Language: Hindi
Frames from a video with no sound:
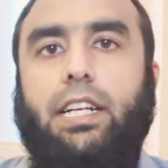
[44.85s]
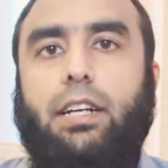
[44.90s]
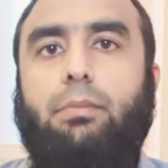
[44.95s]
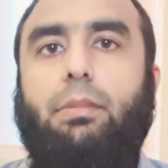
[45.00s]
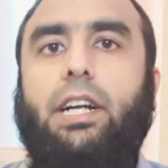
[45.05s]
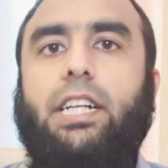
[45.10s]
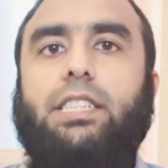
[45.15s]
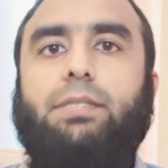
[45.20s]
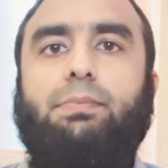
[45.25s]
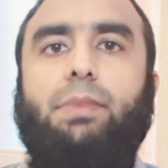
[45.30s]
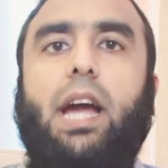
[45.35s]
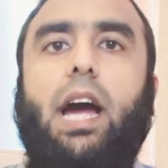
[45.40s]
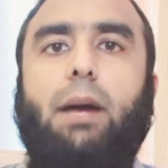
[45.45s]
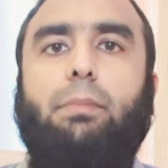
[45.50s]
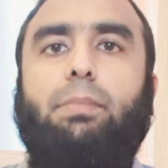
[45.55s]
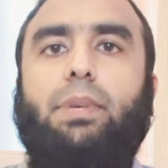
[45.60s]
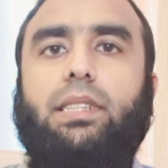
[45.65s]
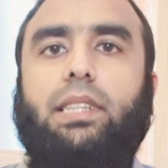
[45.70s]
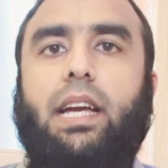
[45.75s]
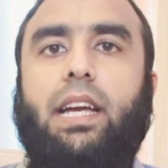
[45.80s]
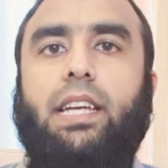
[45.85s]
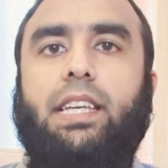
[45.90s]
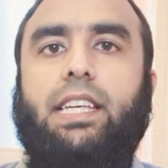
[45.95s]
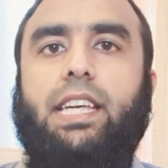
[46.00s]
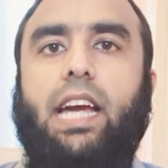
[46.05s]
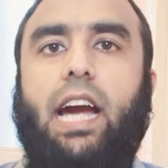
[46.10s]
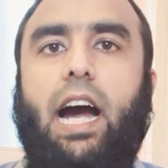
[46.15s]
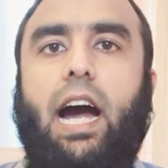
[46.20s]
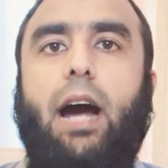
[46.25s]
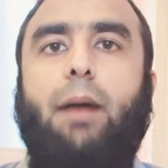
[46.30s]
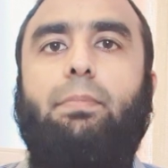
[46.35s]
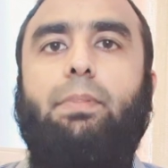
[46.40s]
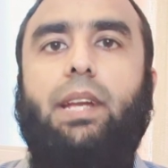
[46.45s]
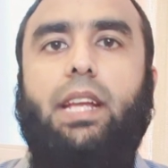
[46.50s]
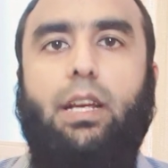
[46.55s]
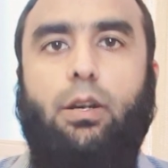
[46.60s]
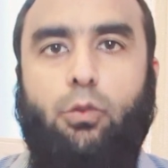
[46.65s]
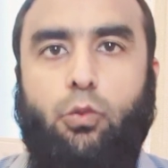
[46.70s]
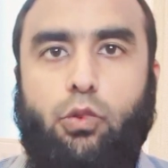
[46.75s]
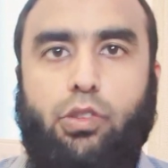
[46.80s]
कमेंट्स में आप बताएं कि
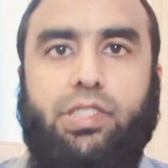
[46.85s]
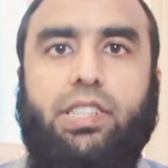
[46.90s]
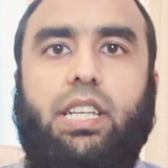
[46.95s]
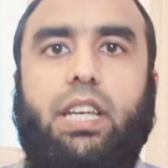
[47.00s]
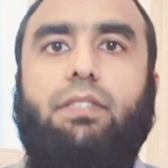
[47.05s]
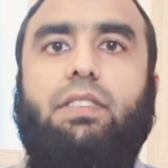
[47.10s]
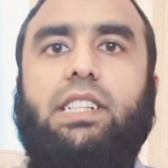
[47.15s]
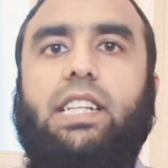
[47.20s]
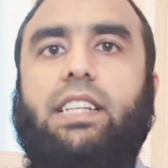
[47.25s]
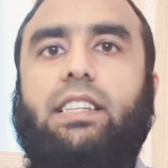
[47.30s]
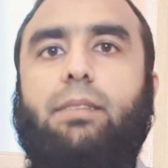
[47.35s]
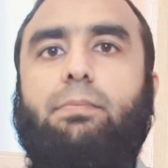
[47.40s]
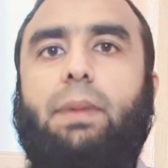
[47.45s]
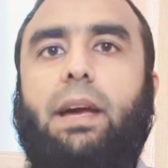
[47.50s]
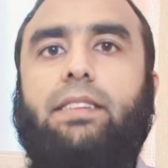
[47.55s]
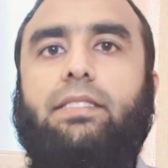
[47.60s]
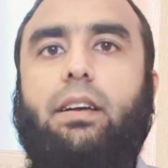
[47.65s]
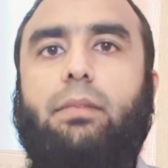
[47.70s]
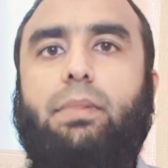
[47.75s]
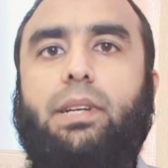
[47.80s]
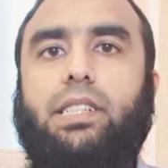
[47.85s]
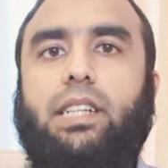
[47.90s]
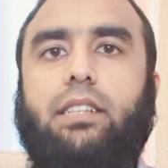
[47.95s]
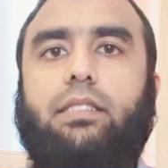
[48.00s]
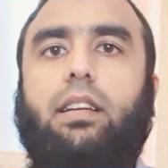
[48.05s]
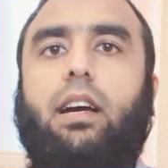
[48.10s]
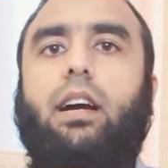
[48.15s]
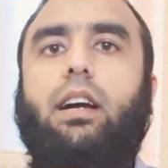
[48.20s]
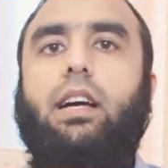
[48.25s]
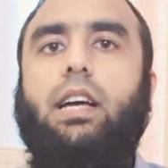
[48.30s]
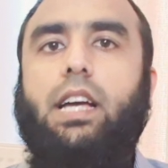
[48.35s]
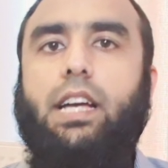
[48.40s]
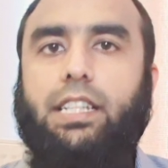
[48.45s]
आपने उसकी वजह से पैसा भेजा था